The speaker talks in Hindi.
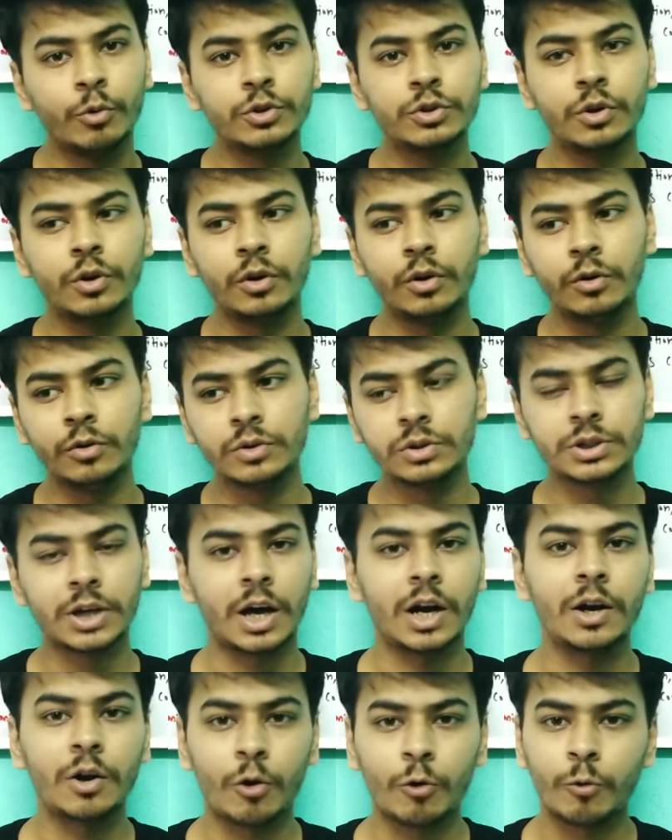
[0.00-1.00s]
उसको
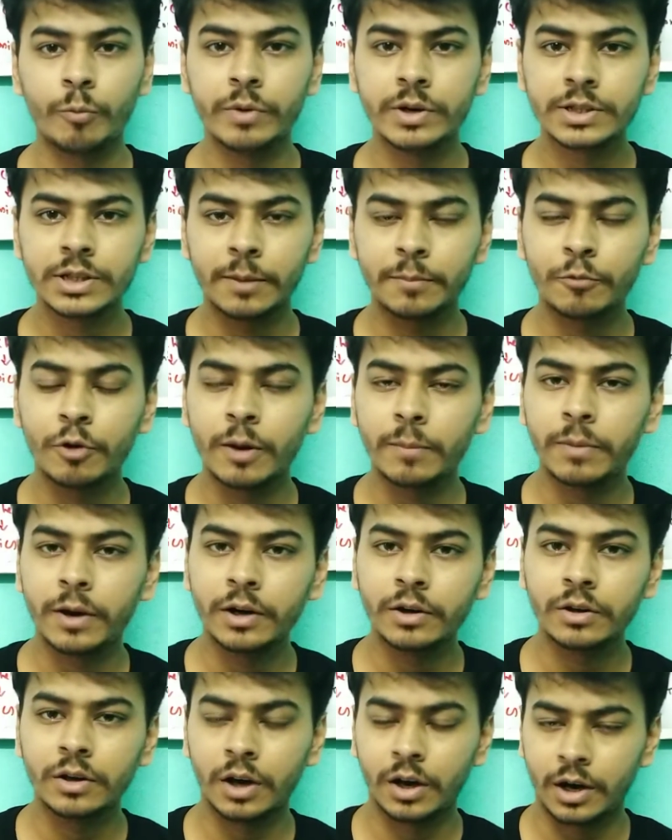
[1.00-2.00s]
सारा डॉक्यूमेंट्स आपको
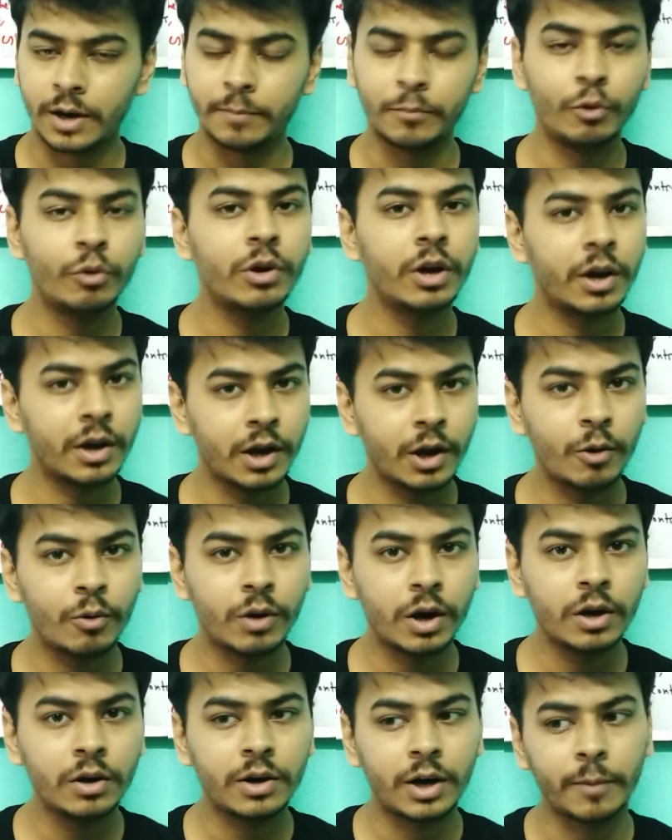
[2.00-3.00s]
अपलाइड अपलोड करना
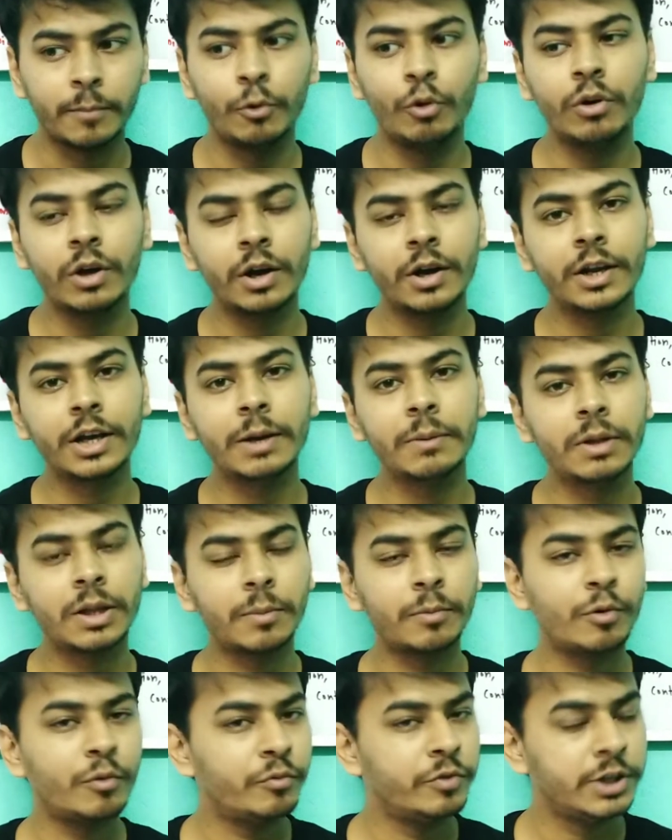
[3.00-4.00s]
होगा अपलोड करने के बाद
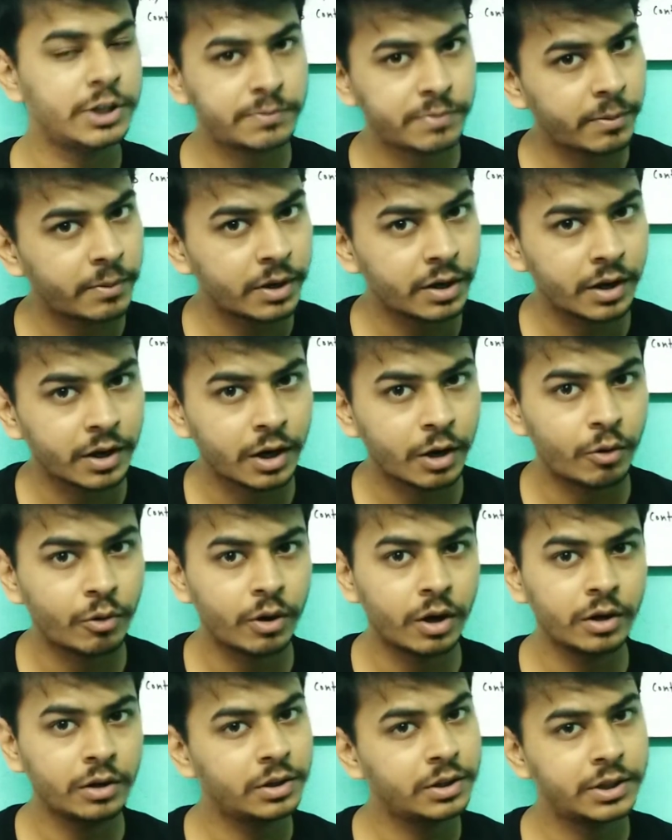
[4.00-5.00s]
आपको फीस पेमेंट करना
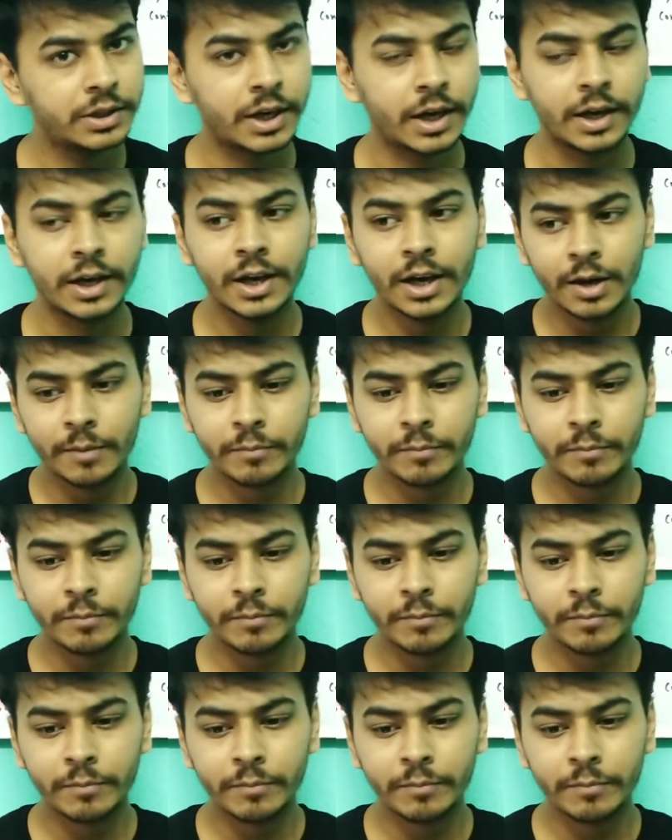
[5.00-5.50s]
होगा ठीक है